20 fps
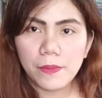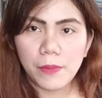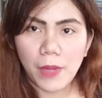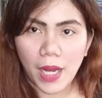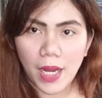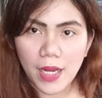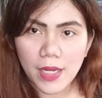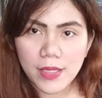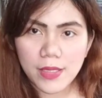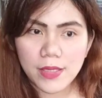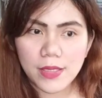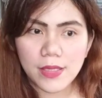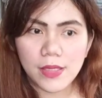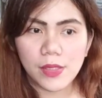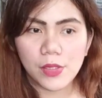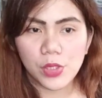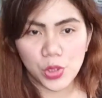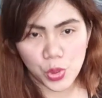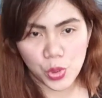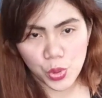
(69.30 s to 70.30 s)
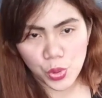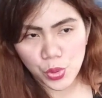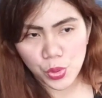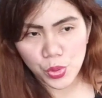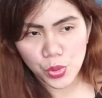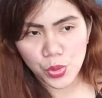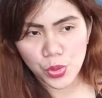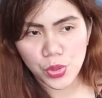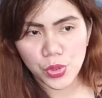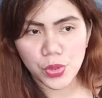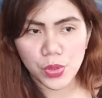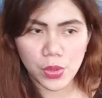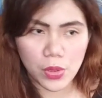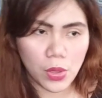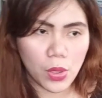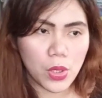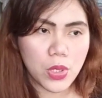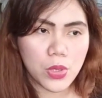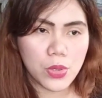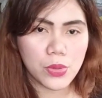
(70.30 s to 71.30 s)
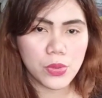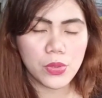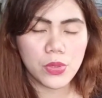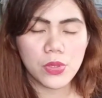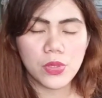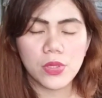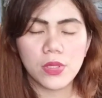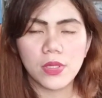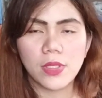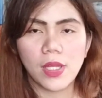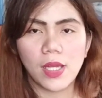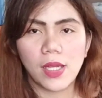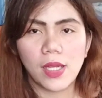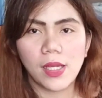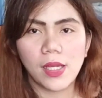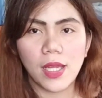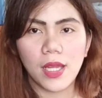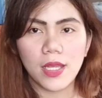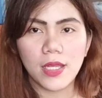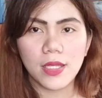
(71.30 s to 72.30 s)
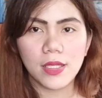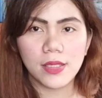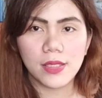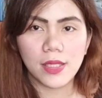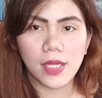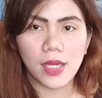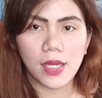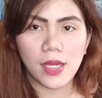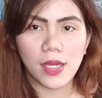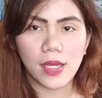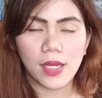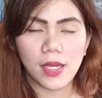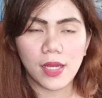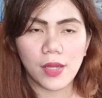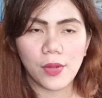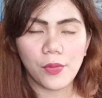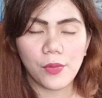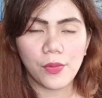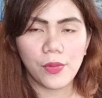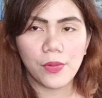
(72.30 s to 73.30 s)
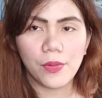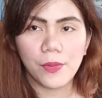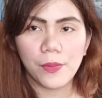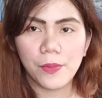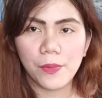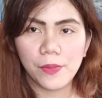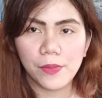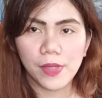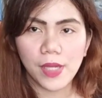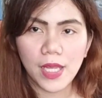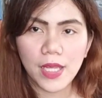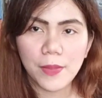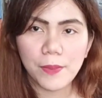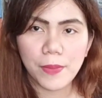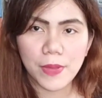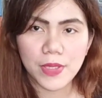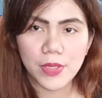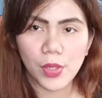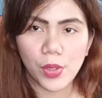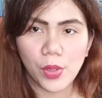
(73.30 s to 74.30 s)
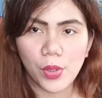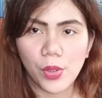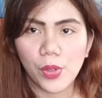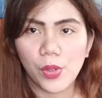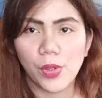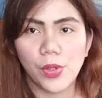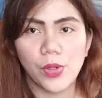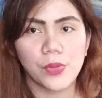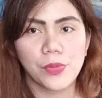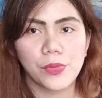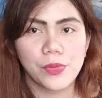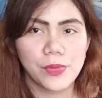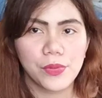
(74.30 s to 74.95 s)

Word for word: bags, shoes, clothes na galing sa galing pa sa Hong Kong.